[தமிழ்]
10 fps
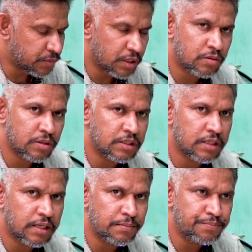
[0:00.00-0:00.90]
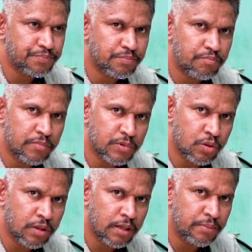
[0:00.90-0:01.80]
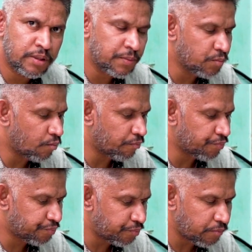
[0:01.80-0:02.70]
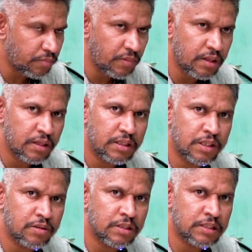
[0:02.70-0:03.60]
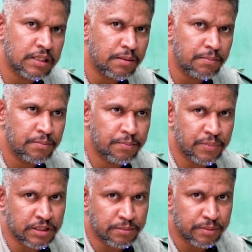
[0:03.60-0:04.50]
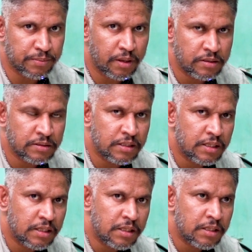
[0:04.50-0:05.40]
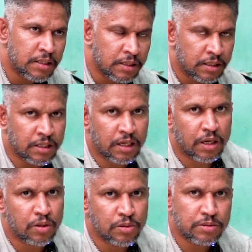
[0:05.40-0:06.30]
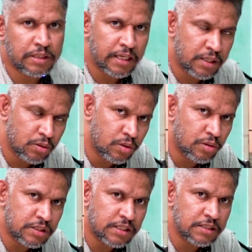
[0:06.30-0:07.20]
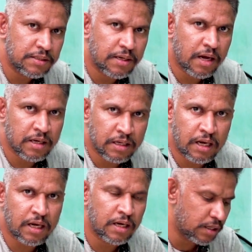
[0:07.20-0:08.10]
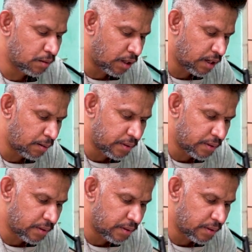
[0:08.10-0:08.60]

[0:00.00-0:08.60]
இருபத்தஞ்சி கிராம் சோயாபீன் இருபத்தஞ்சி கிராம் பச்சை இது நாளும் நைட்டு ஊற வச்சுட்டு காலையில் அதை பாயில்